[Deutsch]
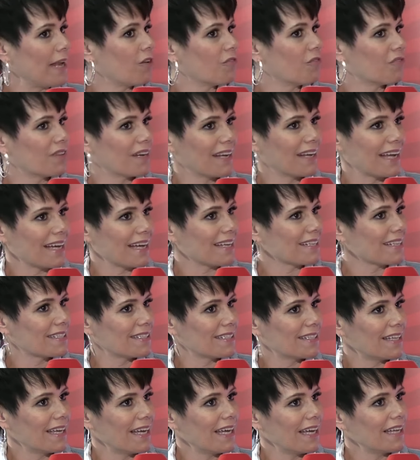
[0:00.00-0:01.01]
um den
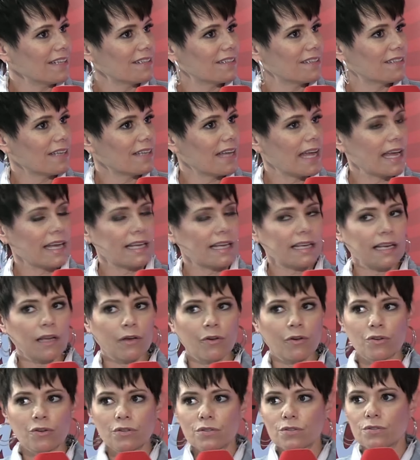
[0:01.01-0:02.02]
Faktor k Strecken.
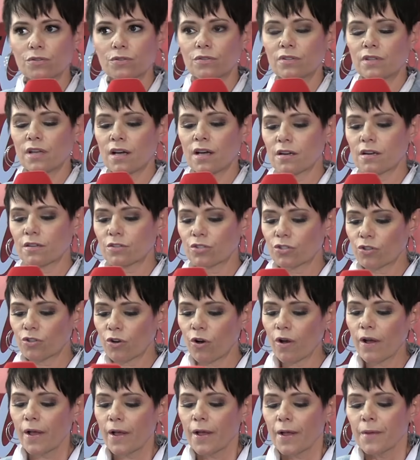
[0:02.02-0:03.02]

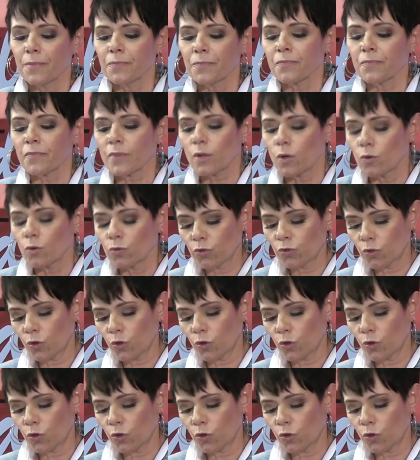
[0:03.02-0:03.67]
Das heißt,